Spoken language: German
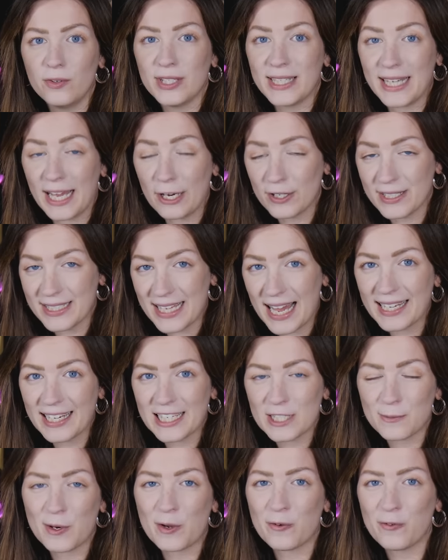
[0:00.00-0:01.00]
Und ich kann euch sagen,
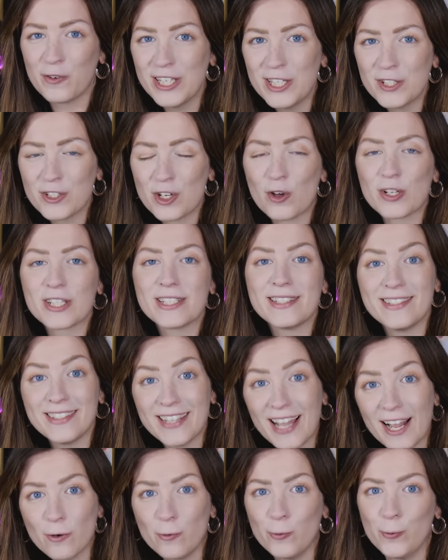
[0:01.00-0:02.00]
dass man auf Hinge auch
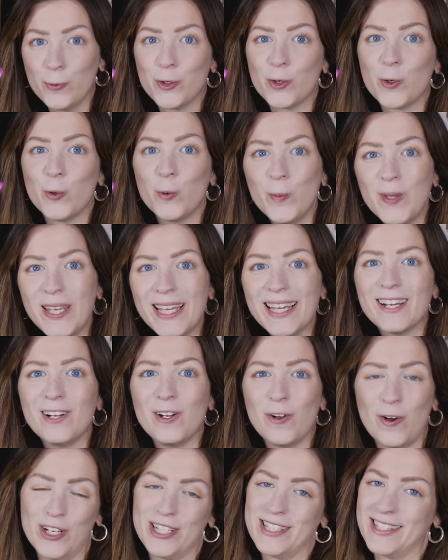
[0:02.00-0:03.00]
sehr gut queere
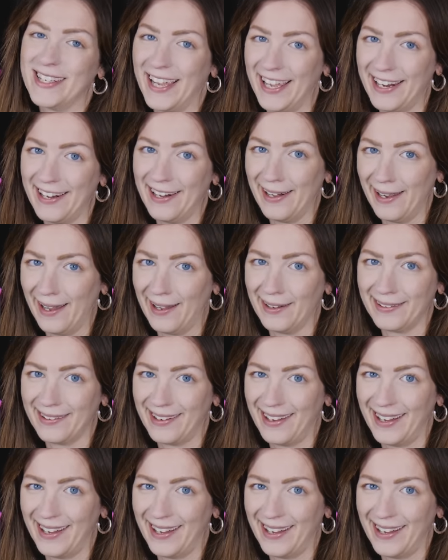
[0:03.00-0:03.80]
Leute kennenlernen